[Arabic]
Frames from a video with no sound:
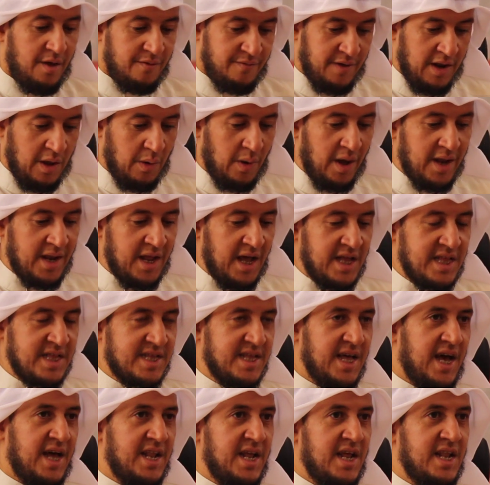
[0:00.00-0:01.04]
فلو أن
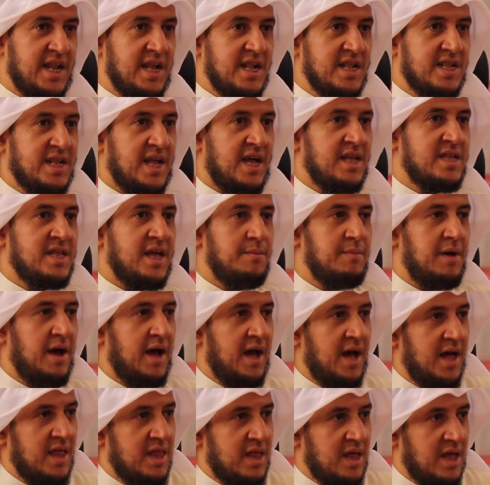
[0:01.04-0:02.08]
إنسانا التزم
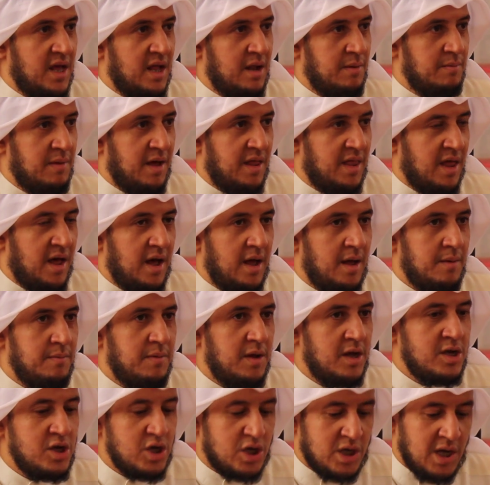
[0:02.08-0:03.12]
هذه المذاهب
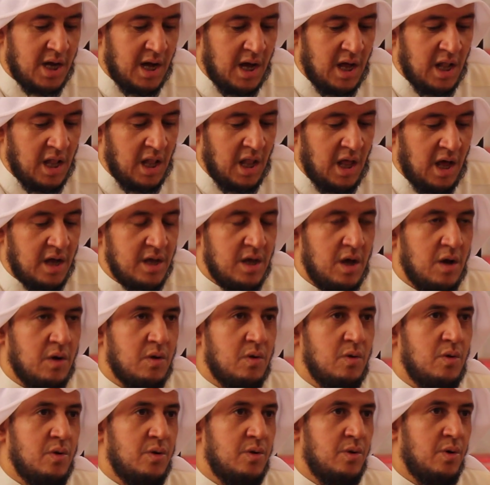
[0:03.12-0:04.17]
إن شاء الله
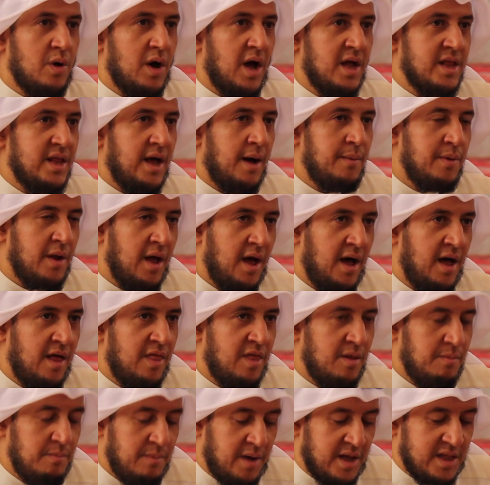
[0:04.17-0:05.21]
يكون قد أبرأ
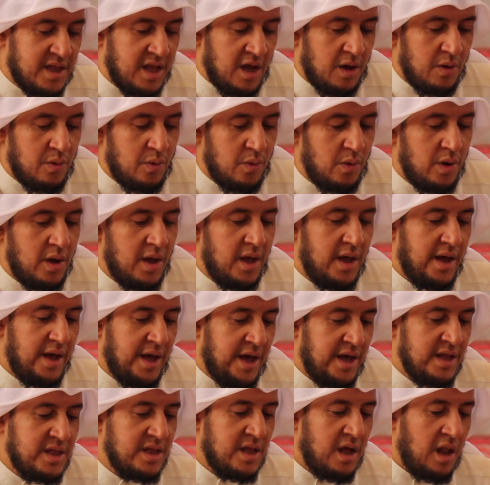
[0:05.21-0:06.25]
ذمته
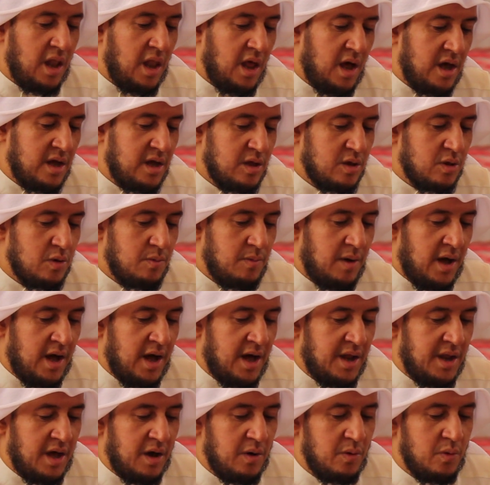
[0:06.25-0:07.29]
عند الله
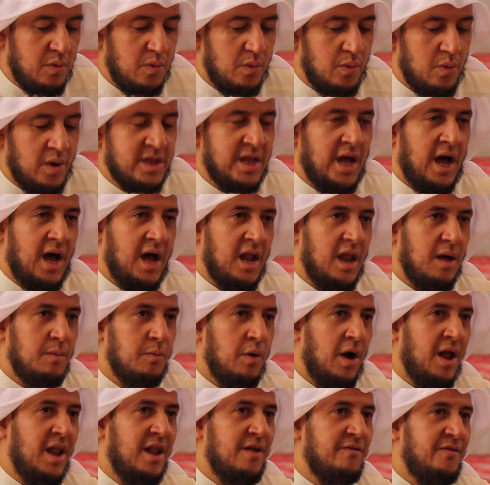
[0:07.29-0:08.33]
سبحانه وتعالى
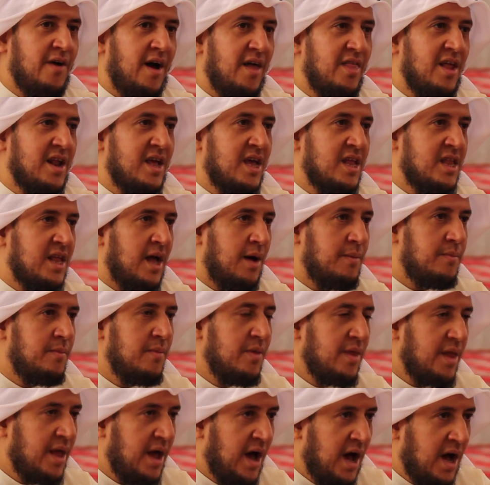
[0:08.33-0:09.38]
مؤلف هذا الكتاب
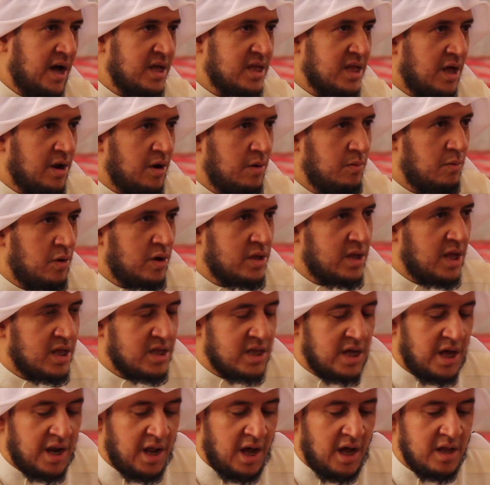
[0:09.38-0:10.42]
أخسر
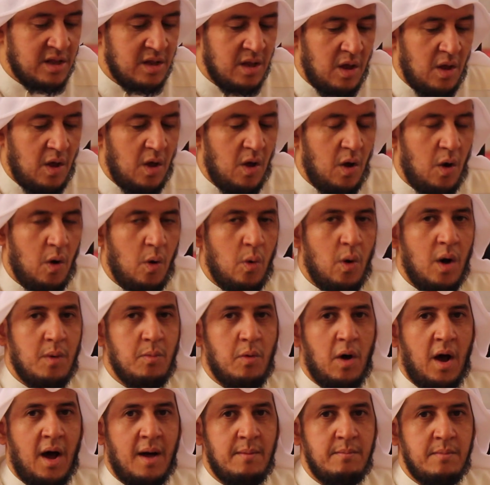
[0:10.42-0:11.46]
المختصرات هو
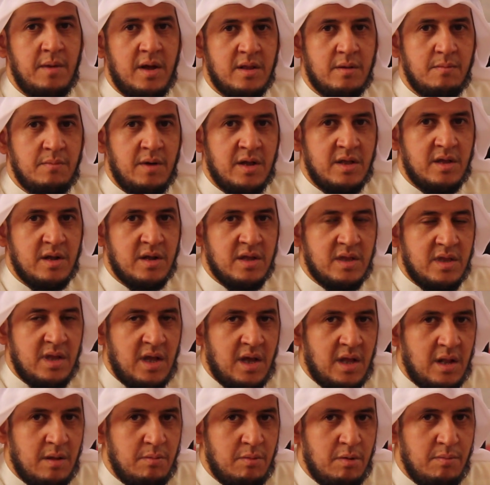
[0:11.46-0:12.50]
محمد بدر
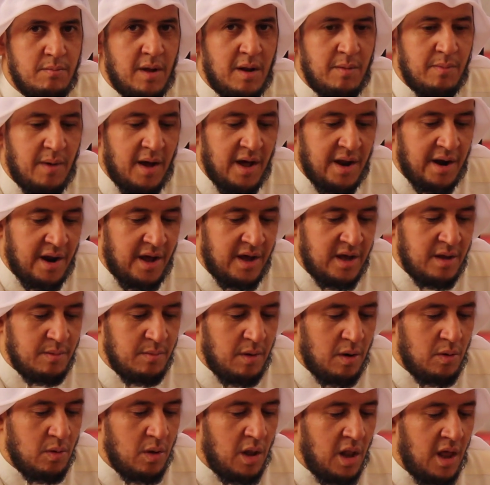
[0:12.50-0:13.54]
الدين بن بلبان
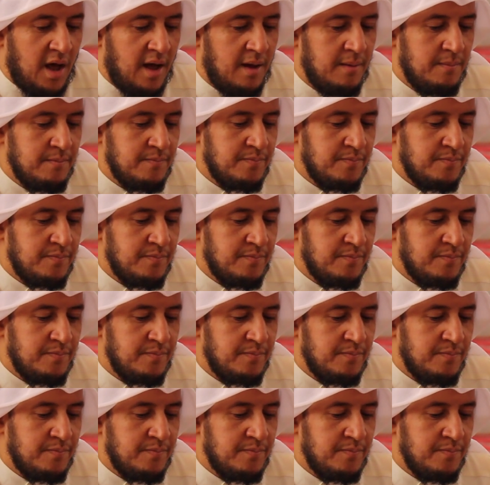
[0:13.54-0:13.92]
رحمه الله